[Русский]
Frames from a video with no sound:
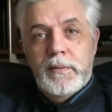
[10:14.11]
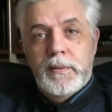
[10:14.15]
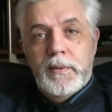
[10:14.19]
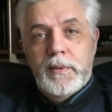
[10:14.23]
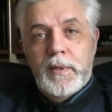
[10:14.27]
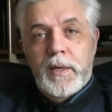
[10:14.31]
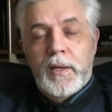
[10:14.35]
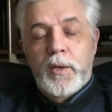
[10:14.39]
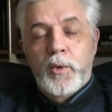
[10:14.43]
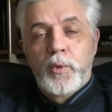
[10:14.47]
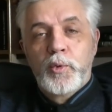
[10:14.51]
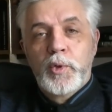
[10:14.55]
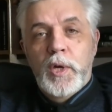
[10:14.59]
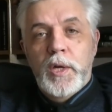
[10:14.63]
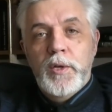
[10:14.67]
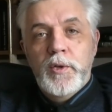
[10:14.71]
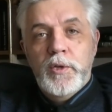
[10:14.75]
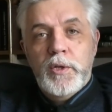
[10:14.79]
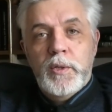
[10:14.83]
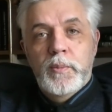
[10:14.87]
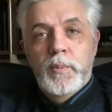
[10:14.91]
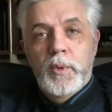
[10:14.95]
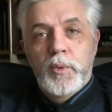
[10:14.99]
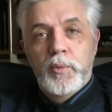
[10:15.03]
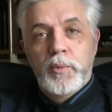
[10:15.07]

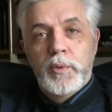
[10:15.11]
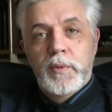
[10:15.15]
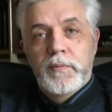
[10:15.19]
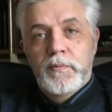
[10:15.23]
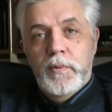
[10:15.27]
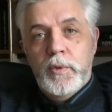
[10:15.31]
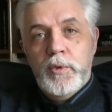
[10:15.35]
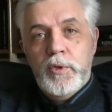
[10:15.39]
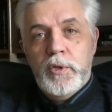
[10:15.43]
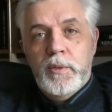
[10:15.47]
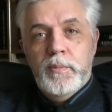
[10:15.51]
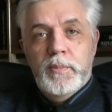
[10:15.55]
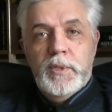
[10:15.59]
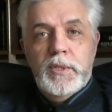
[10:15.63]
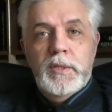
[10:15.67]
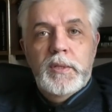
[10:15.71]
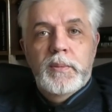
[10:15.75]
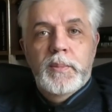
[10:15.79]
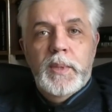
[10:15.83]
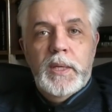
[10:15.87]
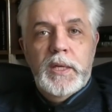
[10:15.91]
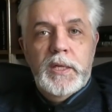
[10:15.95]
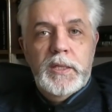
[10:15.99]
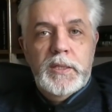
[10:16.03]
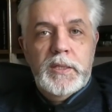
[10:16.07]
окружающим людям. Вот чем
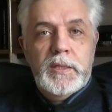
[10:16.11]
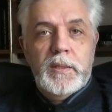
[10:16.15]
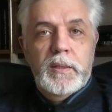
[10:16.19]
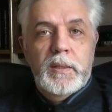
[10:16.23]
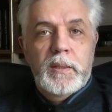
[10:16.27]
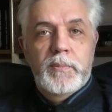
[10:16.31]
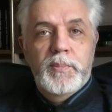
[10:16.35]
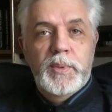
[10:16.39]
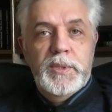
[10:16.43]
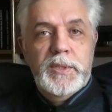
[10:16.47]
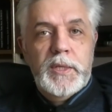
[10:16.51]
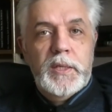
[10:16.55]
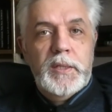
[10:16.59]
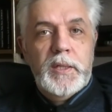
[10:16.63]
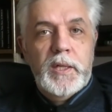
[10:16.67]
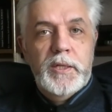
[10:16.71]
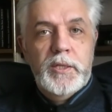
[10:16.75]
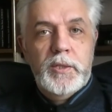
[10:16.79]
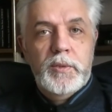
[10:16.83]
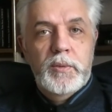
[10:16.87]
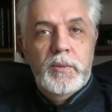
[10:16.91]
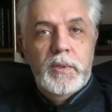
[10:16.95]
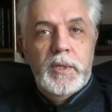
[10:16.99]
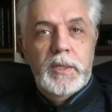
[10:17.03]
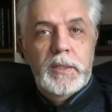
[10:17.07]
занимается писатель
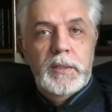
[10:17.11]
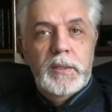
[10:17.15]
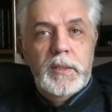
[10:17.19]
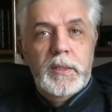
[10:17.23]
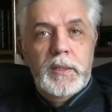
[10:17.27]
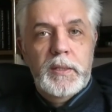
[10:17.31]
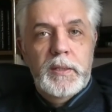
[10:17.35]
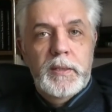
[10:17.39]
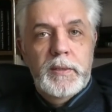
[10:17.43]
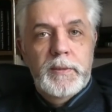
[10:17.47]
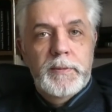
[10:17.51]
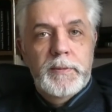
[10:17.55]
Шнуренко